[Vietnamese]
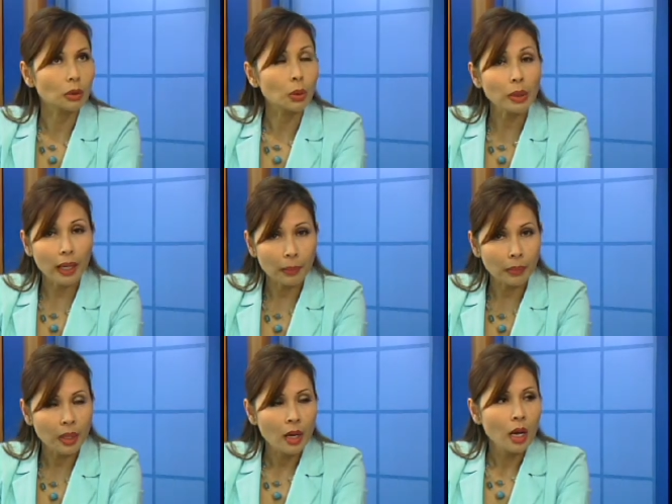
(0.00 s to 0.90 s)
tốn kém
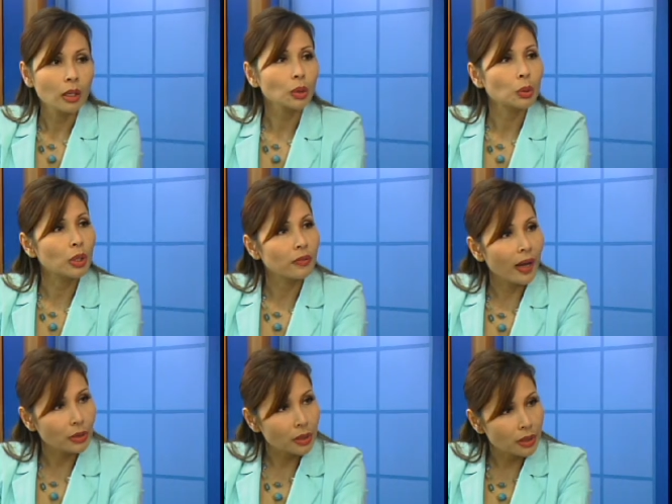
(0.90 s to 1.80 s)
nó tùy
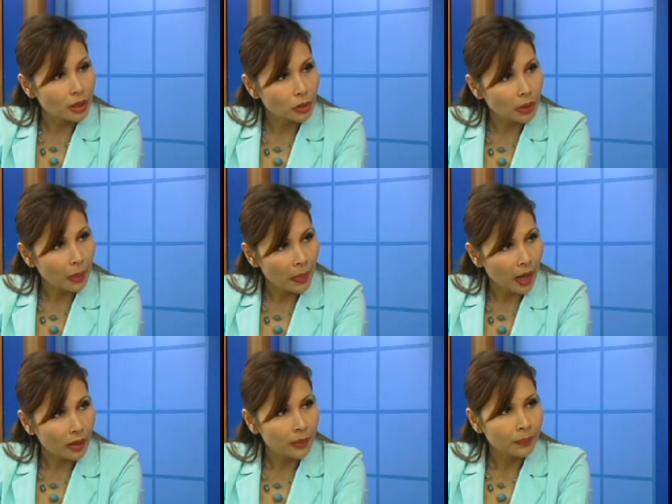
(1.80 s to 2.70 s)
vào chương trình chúng ta
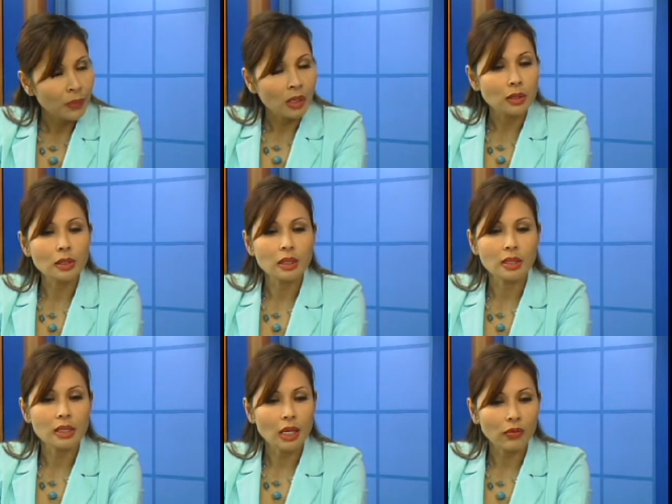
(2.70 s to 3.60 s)
mở chương trình
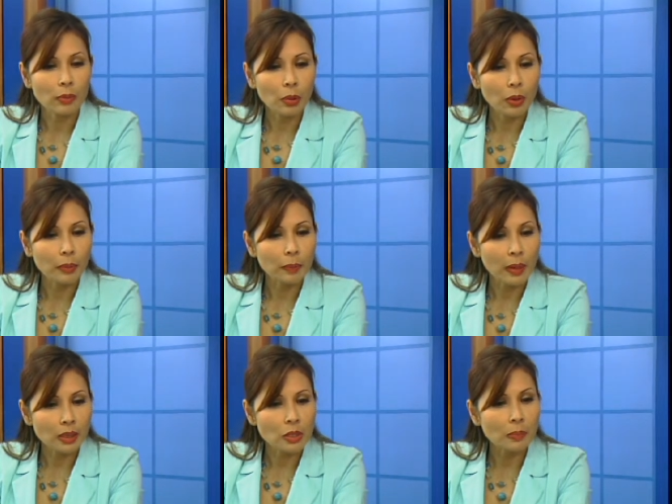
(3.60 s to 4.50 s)
self employment
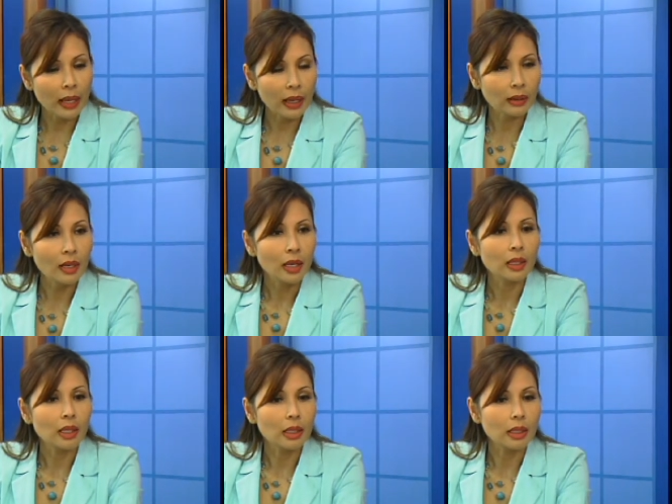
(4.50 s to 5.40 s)
pension plan
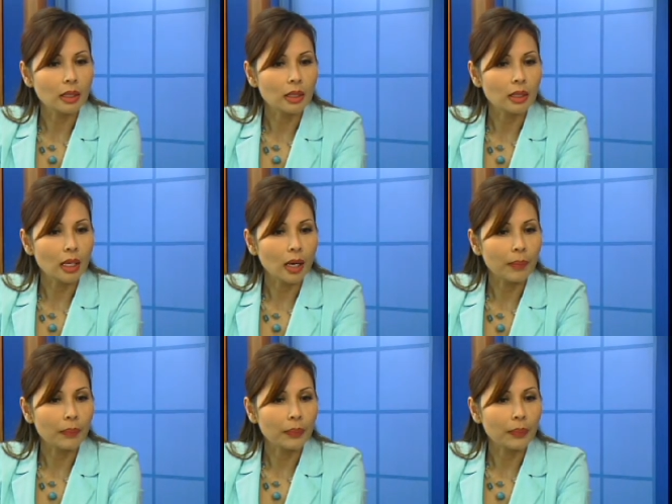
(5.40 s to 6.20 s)
thì um,